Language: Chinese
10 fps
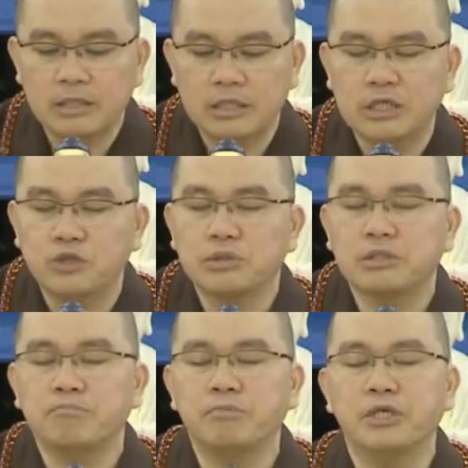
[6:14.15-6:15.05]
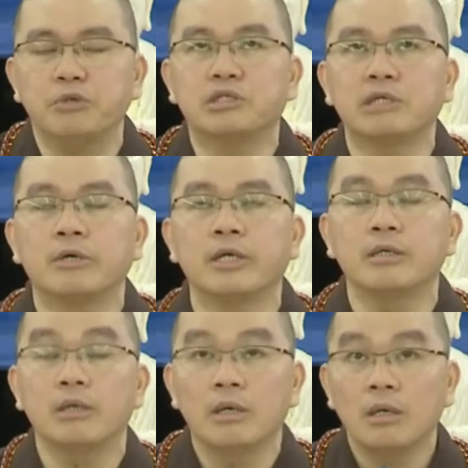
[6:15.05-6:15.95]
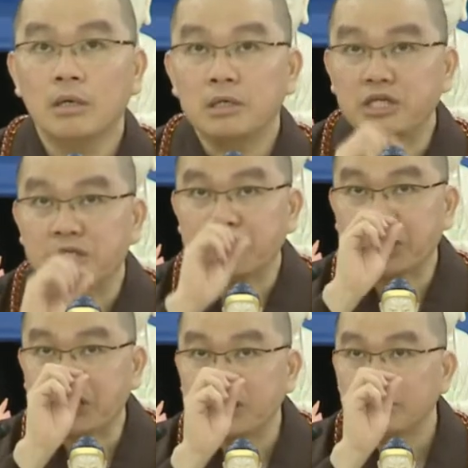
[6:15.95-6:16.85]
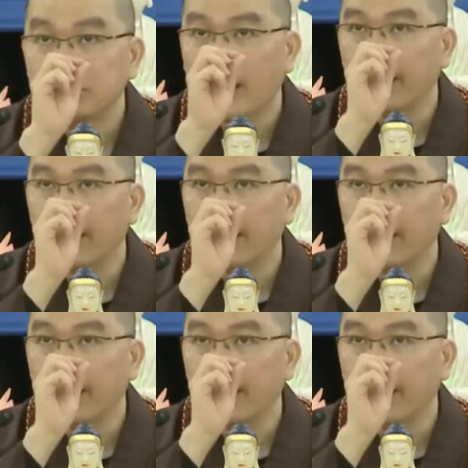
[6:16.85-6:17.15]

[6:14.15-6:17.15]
这个就是比喻什么呢？你的心